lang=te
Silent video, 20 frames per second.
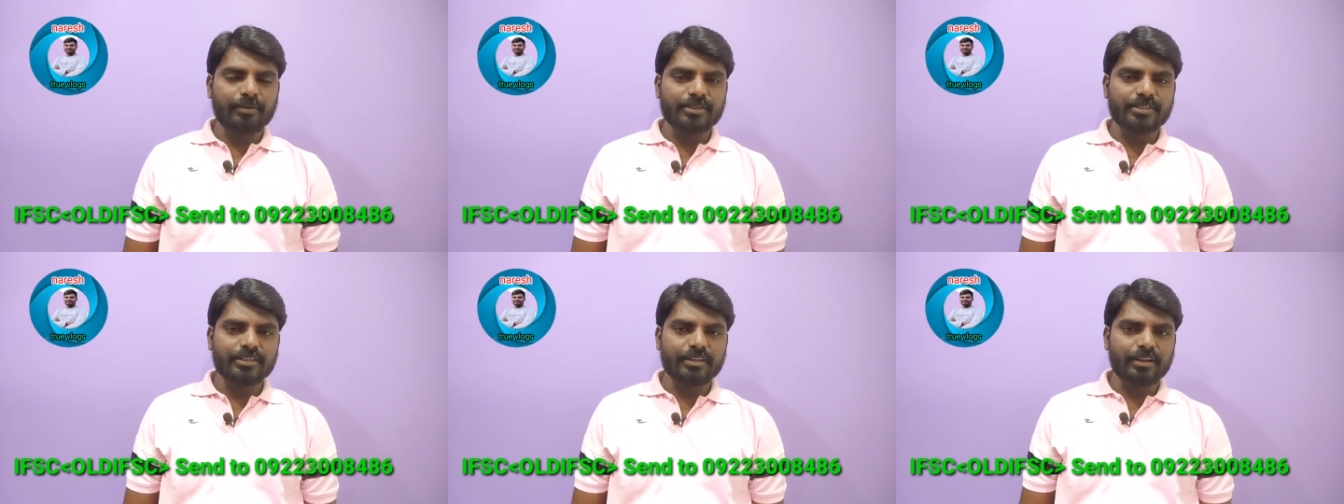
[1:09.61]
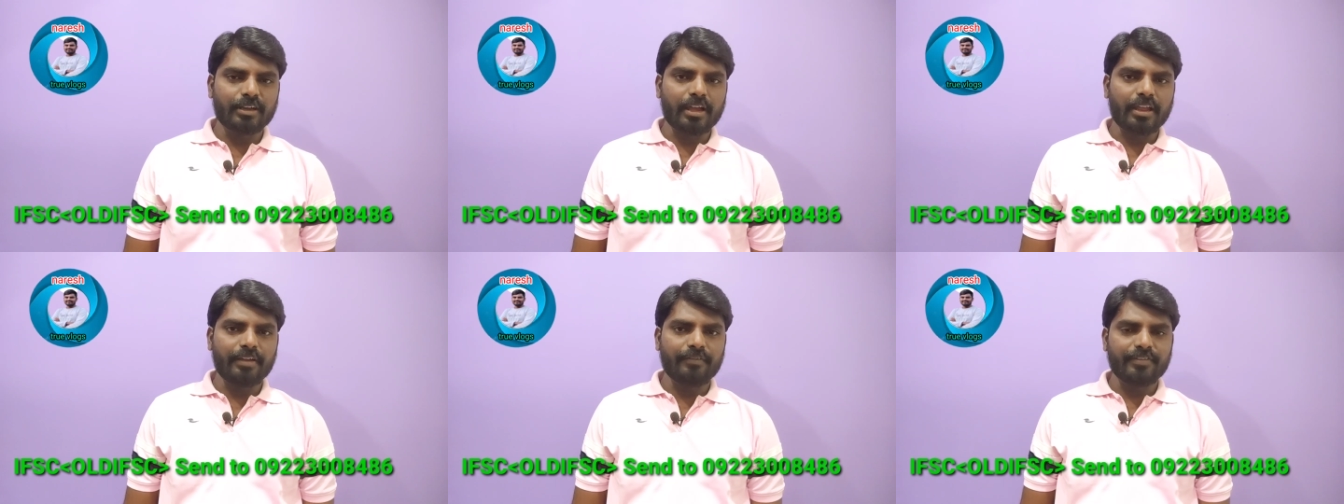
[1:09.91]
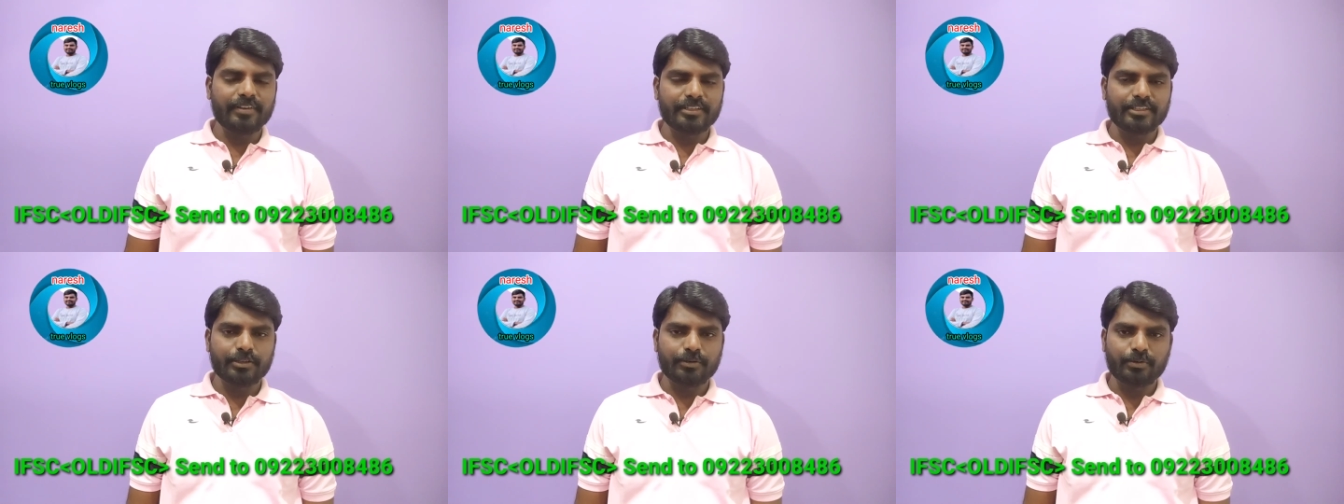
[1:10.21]
వచ్చిన
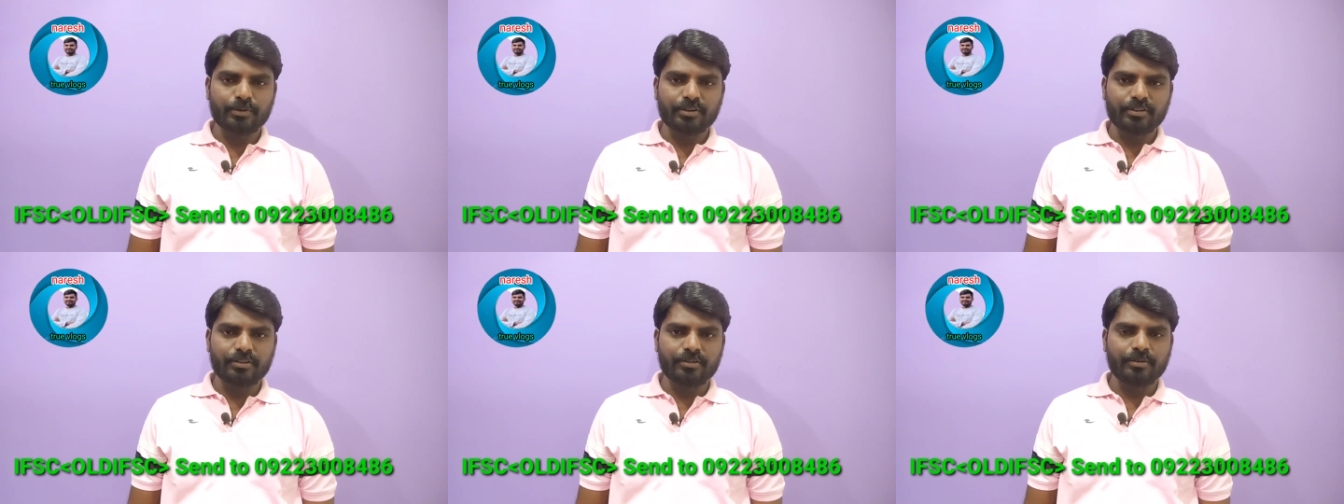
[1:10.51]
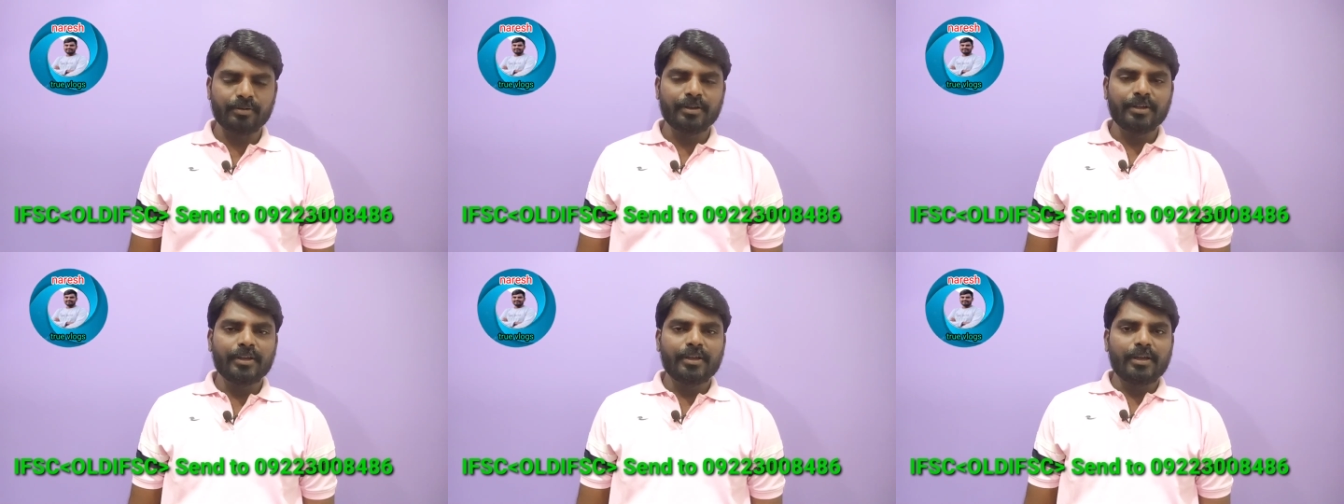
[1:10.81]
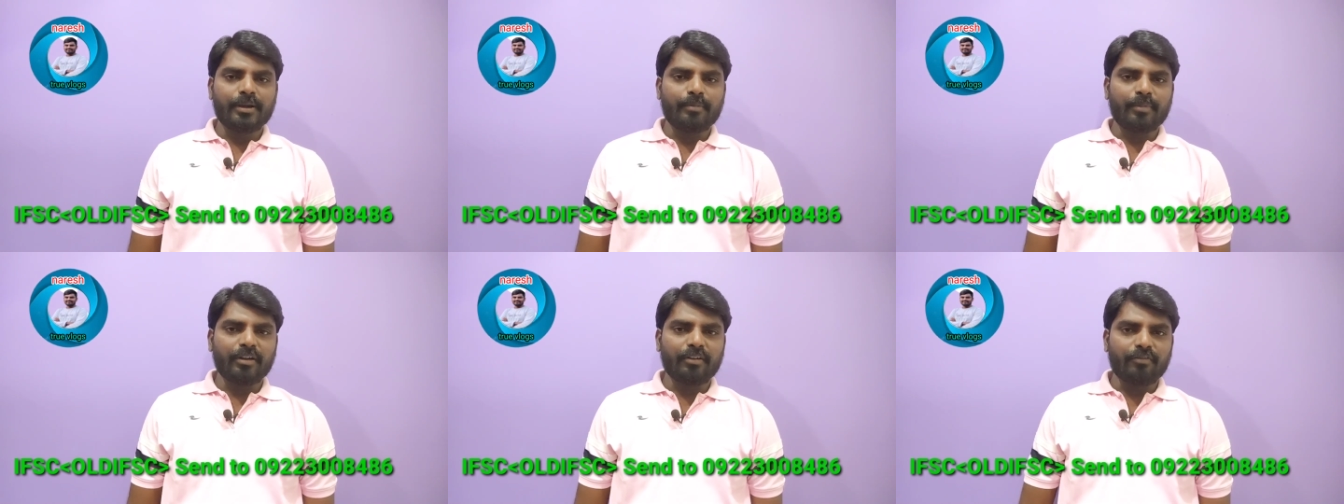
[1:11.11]
ఐఎఫ్ఎస్సి కోడ్
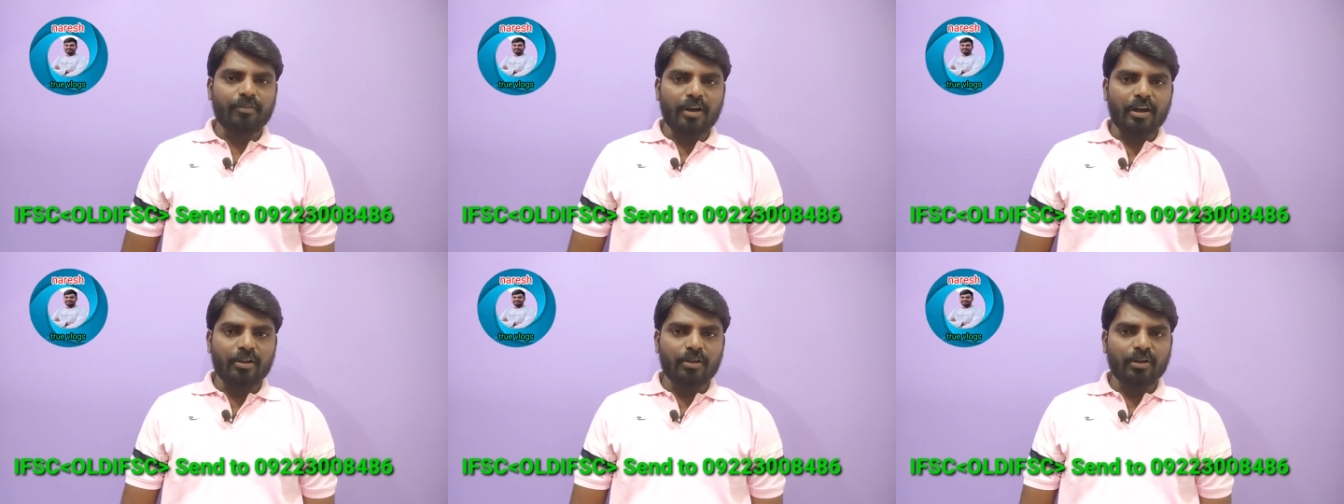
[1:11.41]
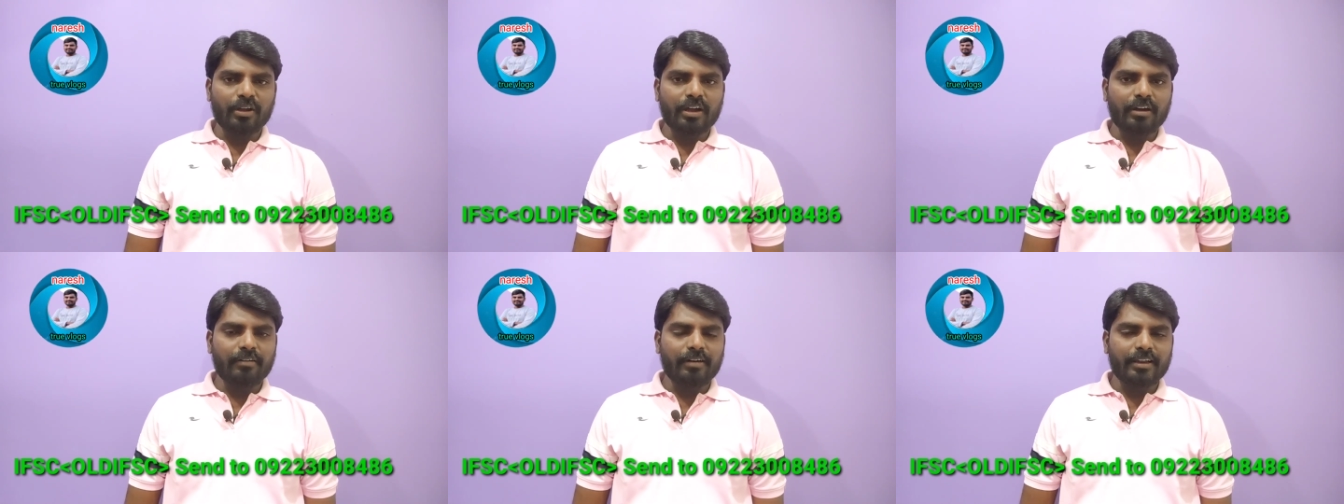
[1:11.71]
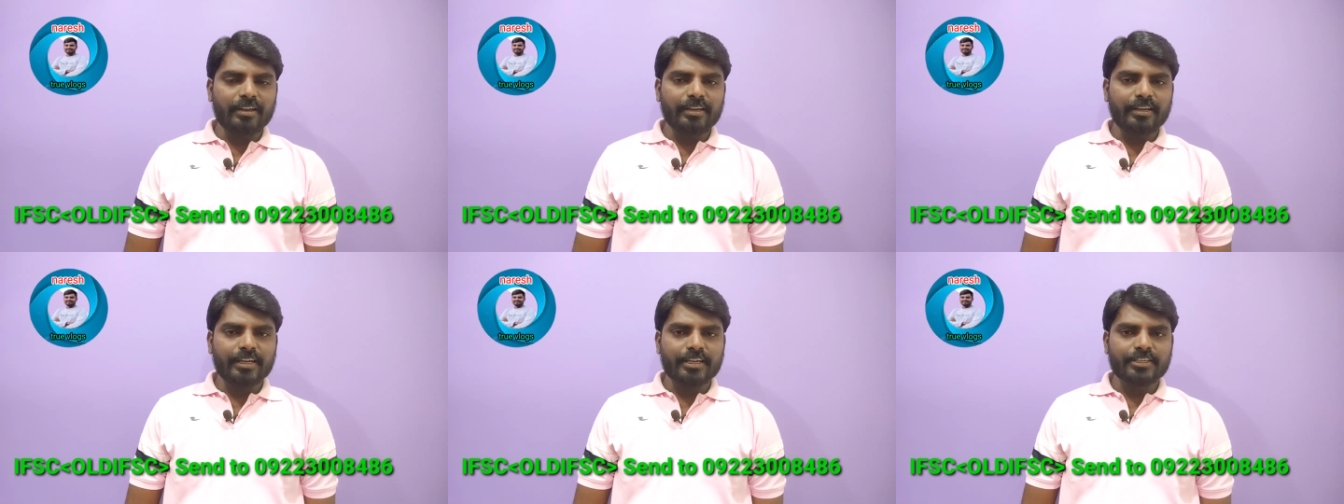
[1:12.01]
మనం ఫాలో
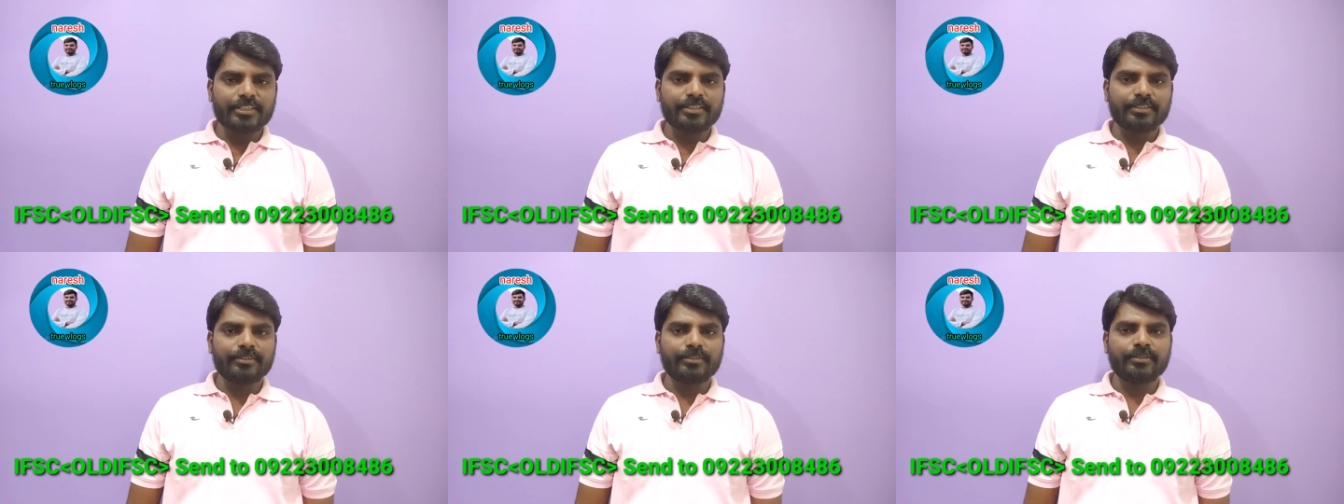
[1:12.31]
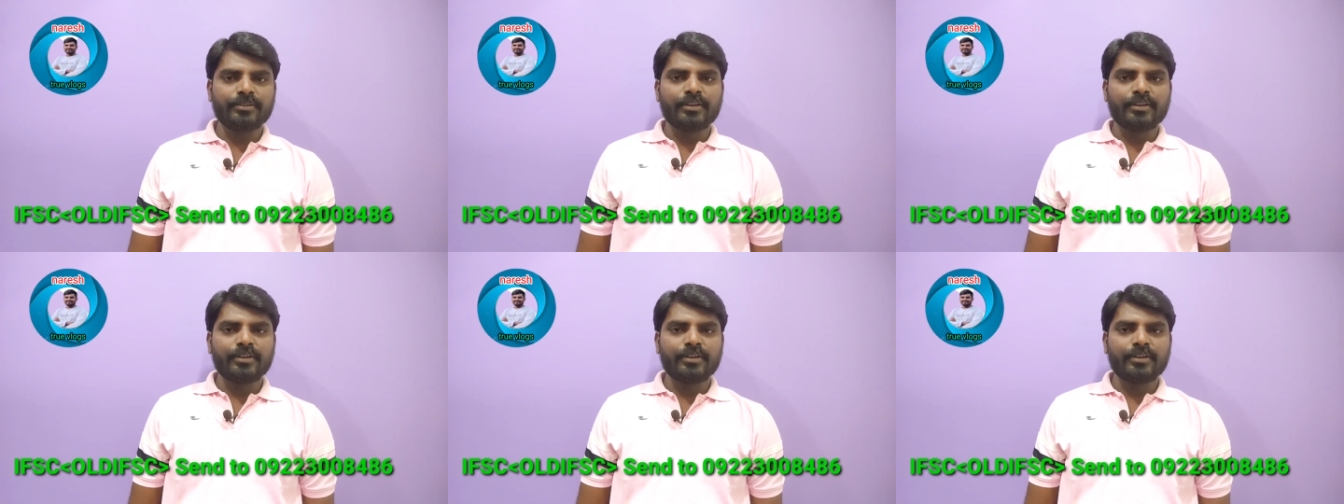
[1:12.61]
కావాలి నెక్స్ట్